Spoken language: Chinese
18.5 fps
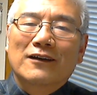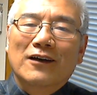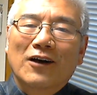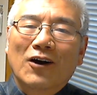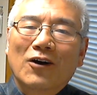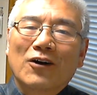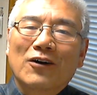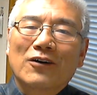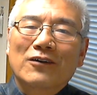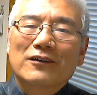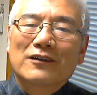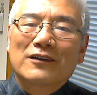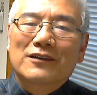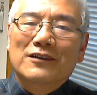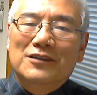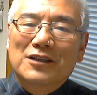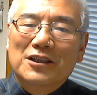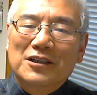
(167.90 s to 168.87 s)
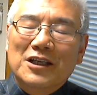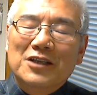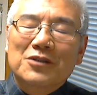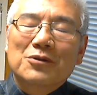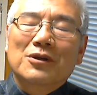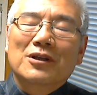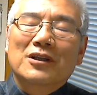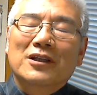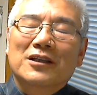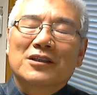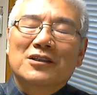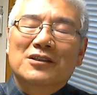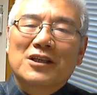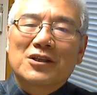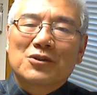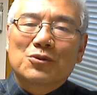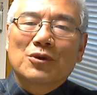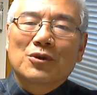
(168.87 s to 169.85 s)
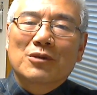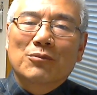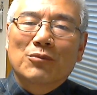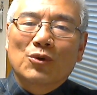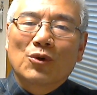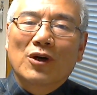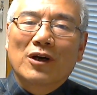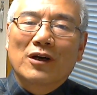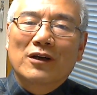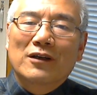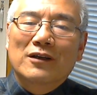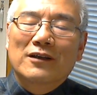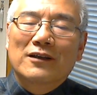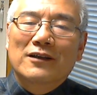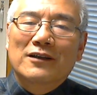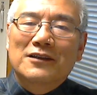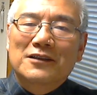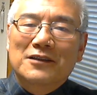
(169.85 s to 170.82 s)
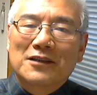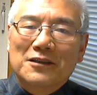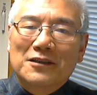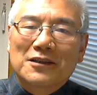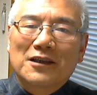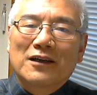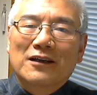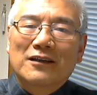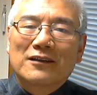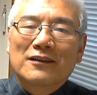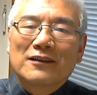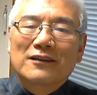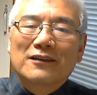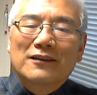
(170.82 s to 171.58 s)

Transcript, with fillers: 好，今天就跟大家先说这么多，谢谢。